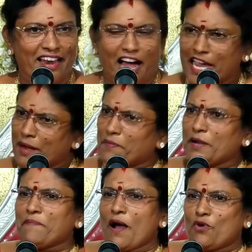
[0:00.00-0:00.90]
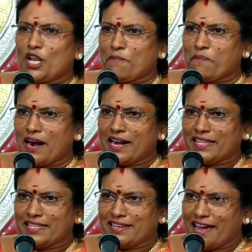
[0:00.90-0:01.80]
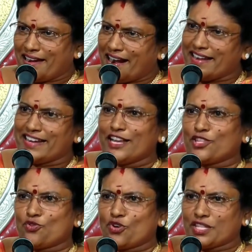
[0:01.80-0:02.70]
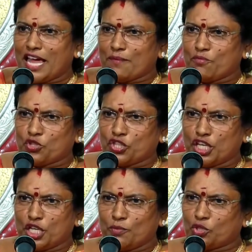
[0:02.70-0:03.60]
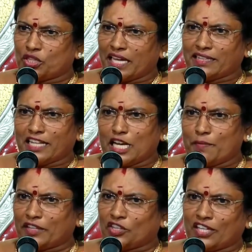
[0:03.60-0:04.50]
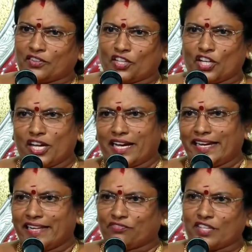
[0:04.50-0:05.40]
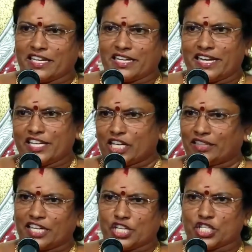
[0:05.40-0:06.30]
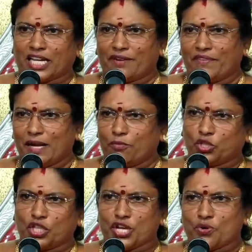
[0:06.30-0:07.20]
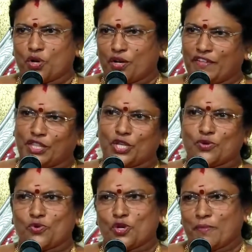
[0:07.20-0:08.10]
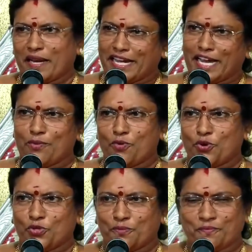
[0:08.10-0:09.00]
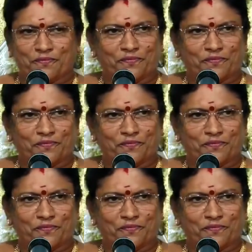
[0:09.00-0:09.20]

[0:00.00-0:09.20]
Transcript: நான் எப்படிப்பா உன்னை பாடுறதுன்னார் அடி எடுத்து கொடுத்தார் முத்துன்னு முத்தை தரு பத்தி திருநகை அத்திக்கிரை சத்தி சரவண முத்திக்குறு வித்துக்குறுபரை என போதும்